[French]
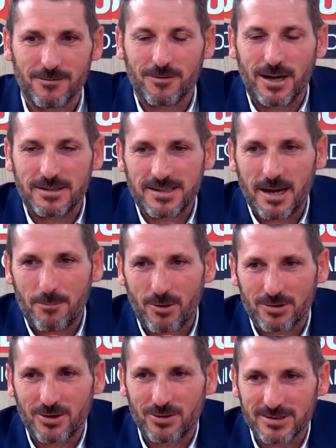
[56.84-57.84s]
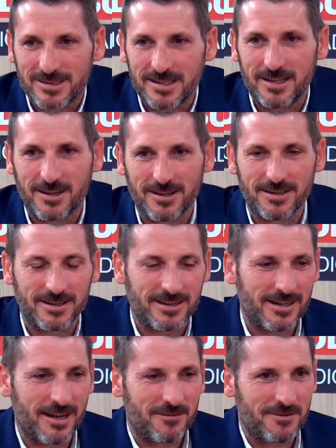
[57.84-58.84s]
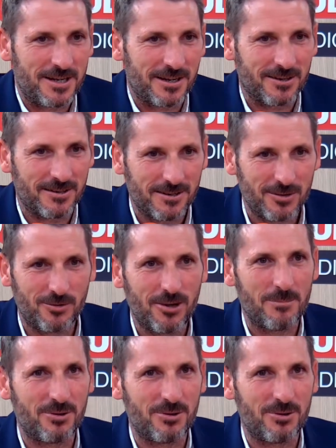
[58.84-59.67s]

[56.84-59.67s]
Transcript: voilà, ce qui est important, c'est l'avenir de la